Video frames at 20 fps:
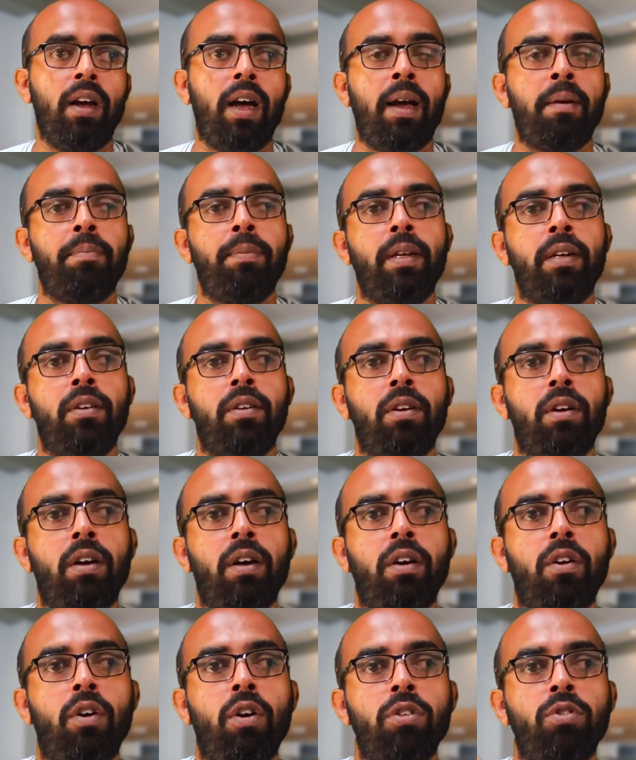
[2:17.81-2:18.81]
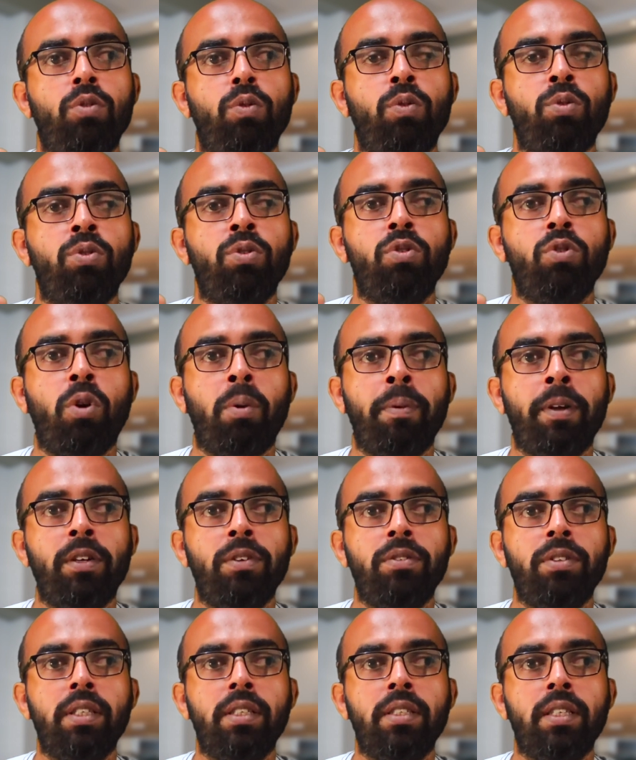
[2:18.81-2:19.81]
আপনার হয়তো ওজন কমানোর
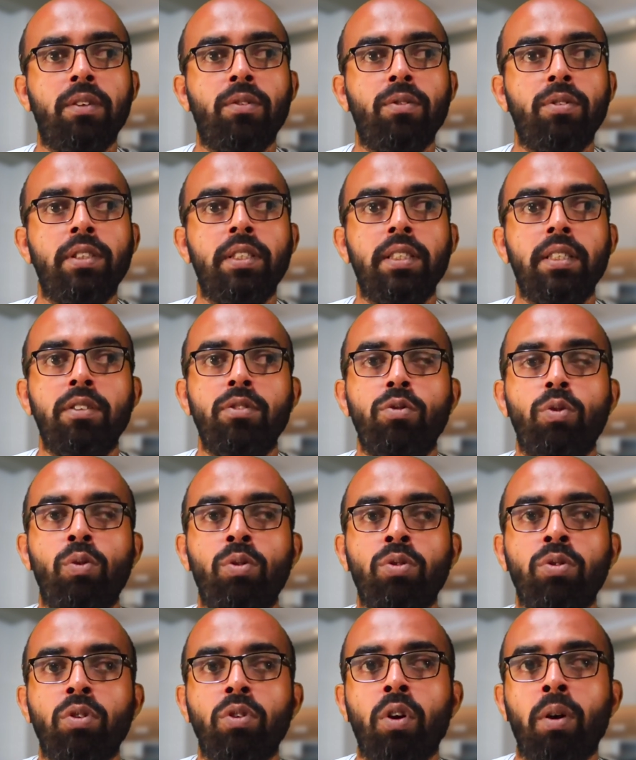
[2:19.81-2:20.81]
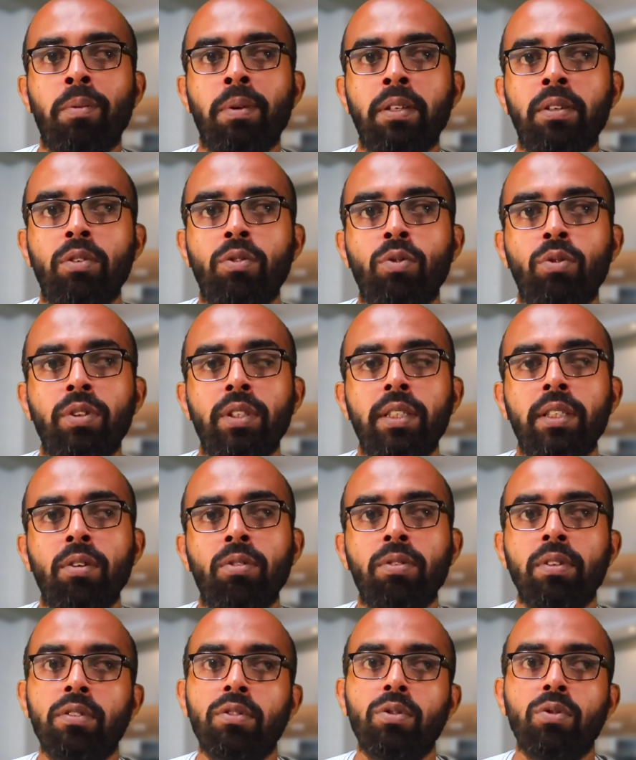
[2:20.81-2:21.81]
চেষ্টা করছেন কিন্তু ওজন কমানোর গতিটাও
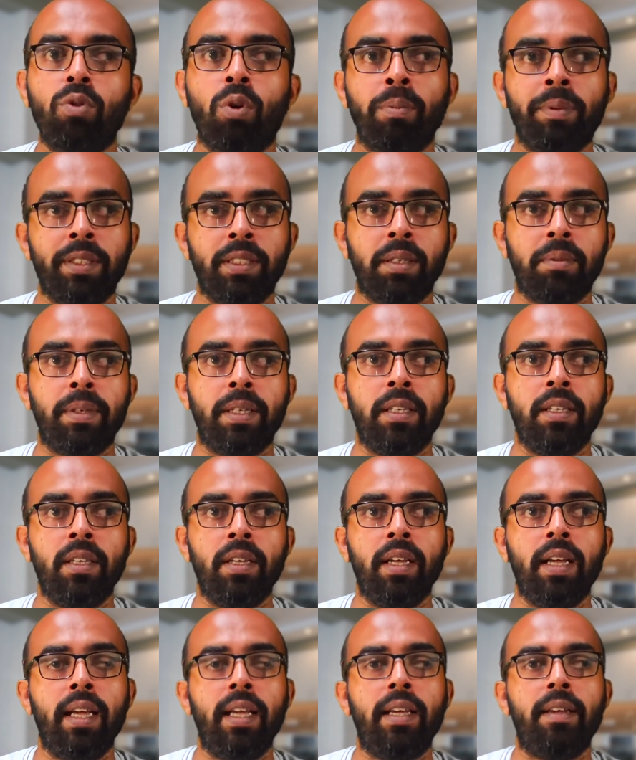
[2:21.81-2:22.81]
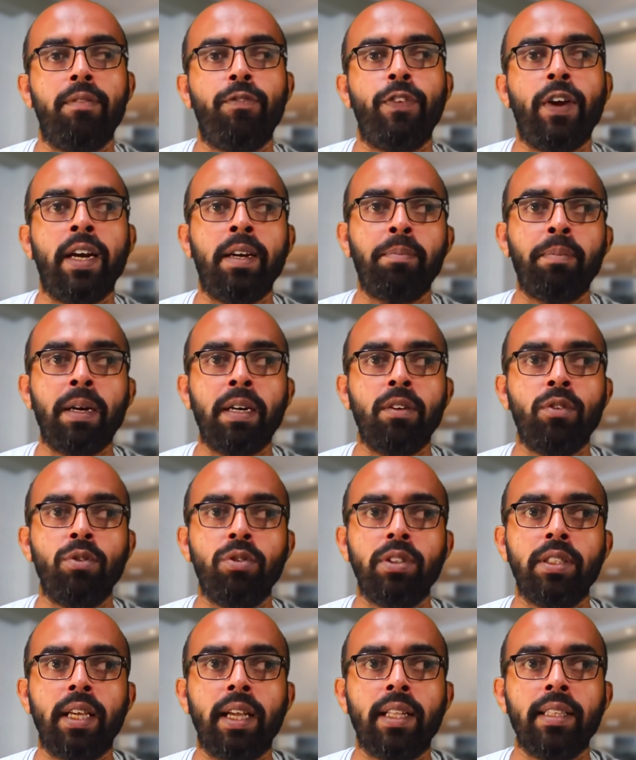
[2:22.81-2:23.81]
কিন্তু কমে যাবে হ্যাঁ ফ্যাট বার্ন
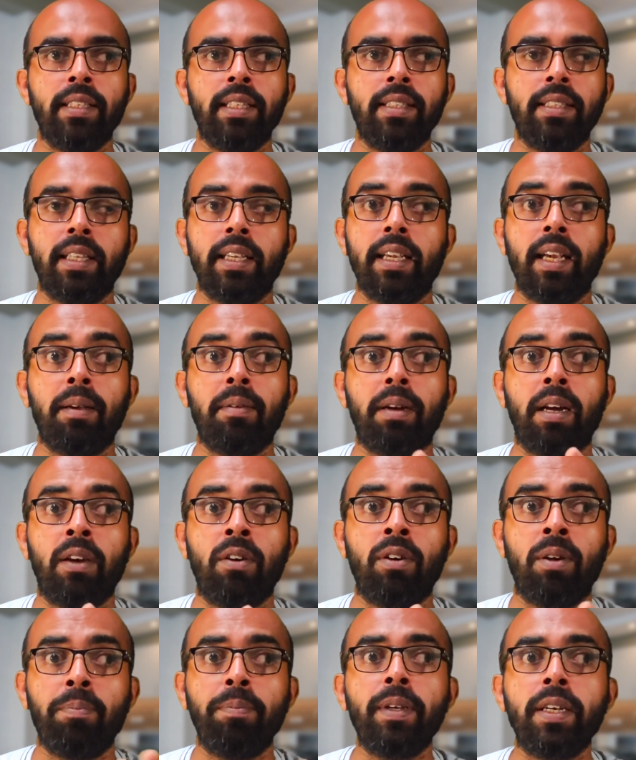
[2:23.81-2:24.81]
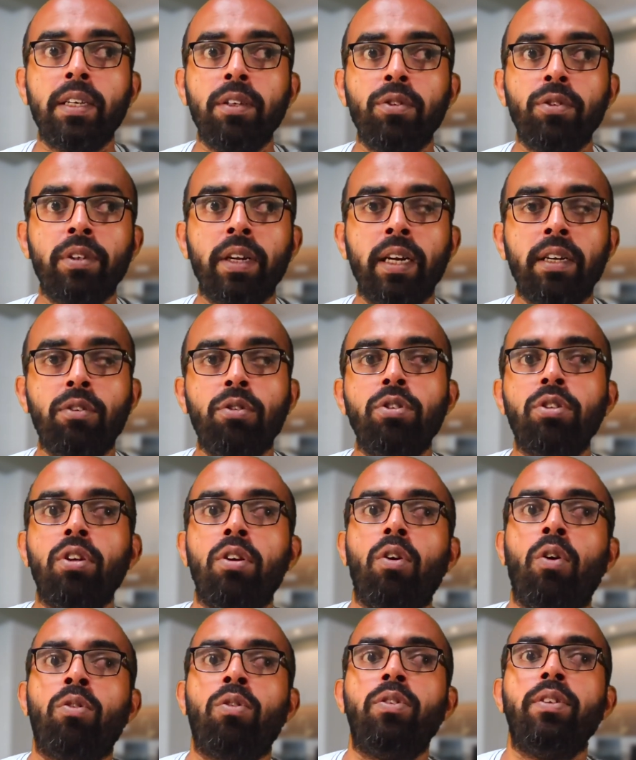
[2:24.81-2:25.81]
হচ্ছে একদিক থেকে কারণ আপনি কিটো ডায়েট করছেন
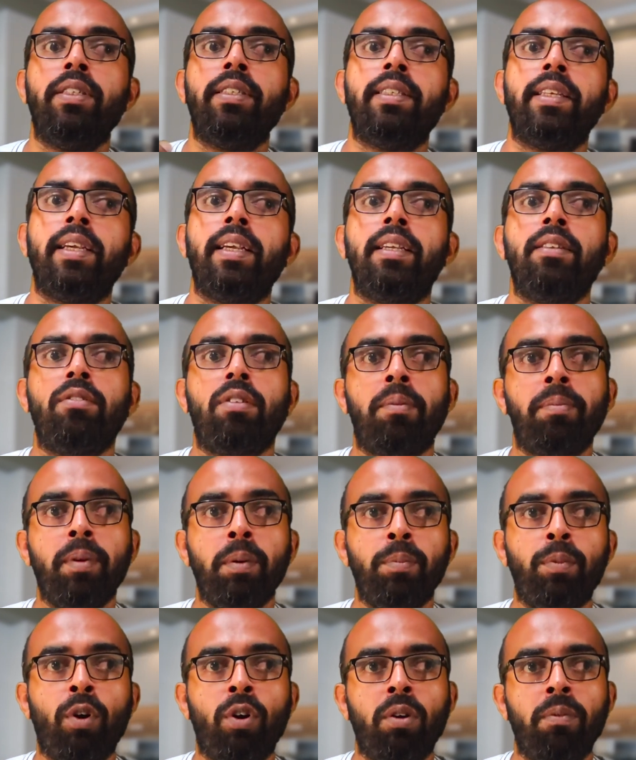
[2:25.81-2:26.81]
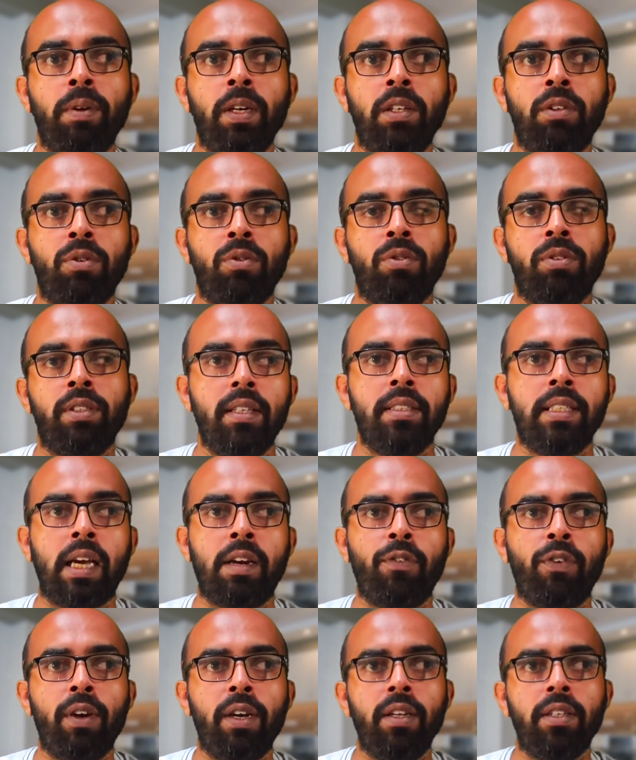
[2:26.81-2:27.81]
অন্য দিক থেকে কিন্তু আপনি বডি বিল্ডও করছেন যার
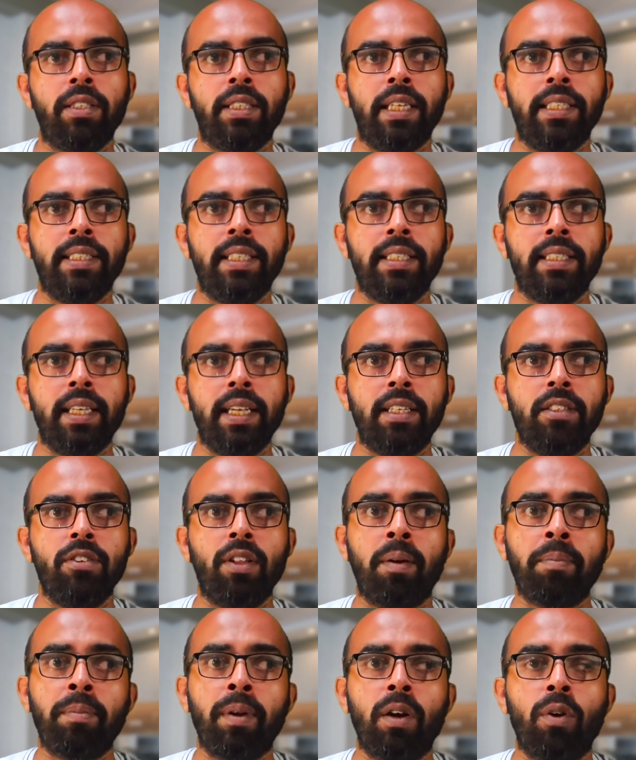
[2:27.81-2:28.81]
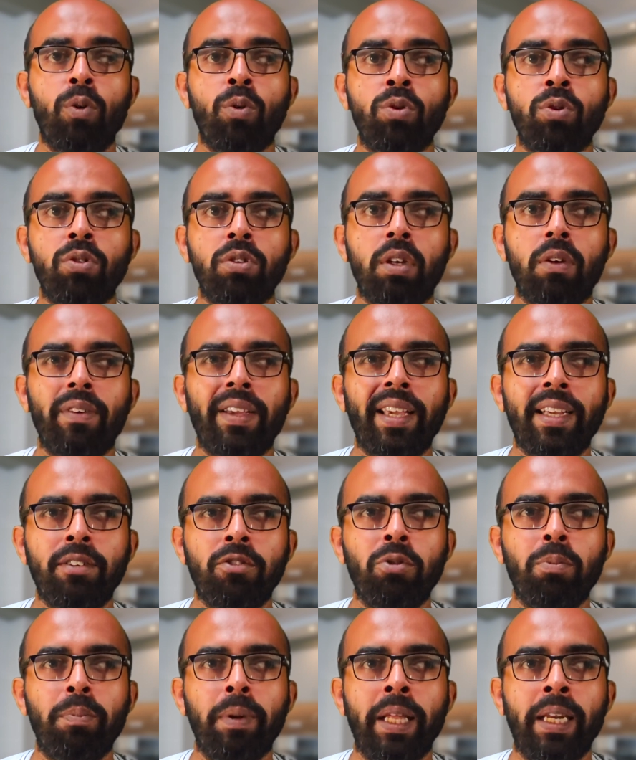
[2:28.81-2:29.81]
ফলে সেই দিক থেকে কিন্তু আপনার ওজনটাও
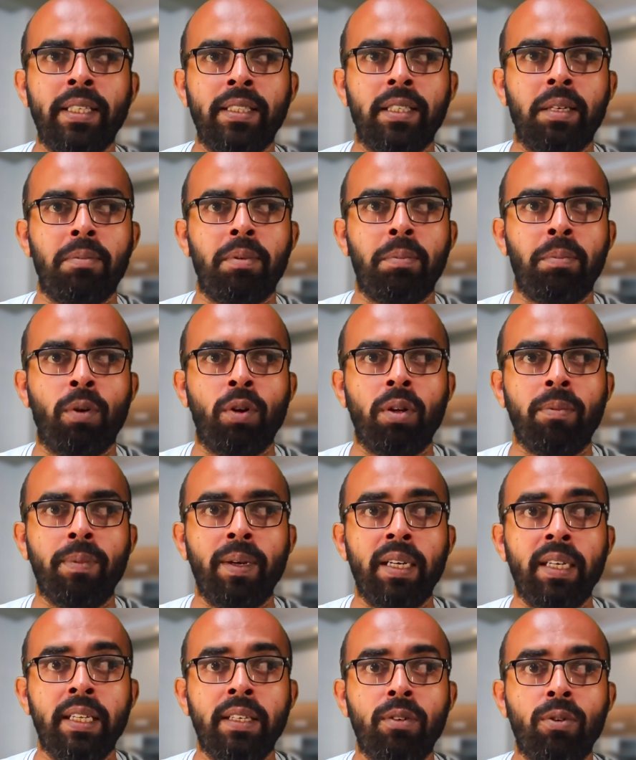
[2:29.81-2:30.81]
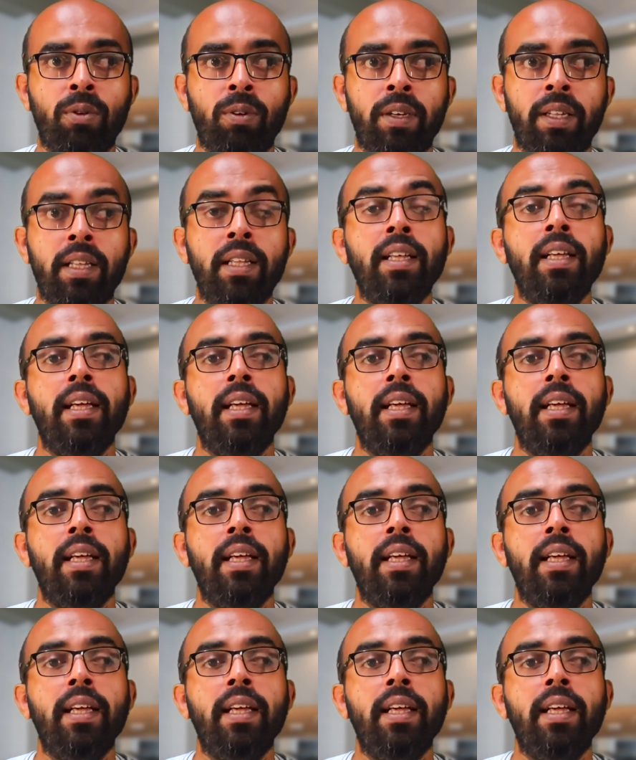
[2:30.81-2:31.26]
একটু বেড়ে যাবে বডি বিল্ডিং করে করলে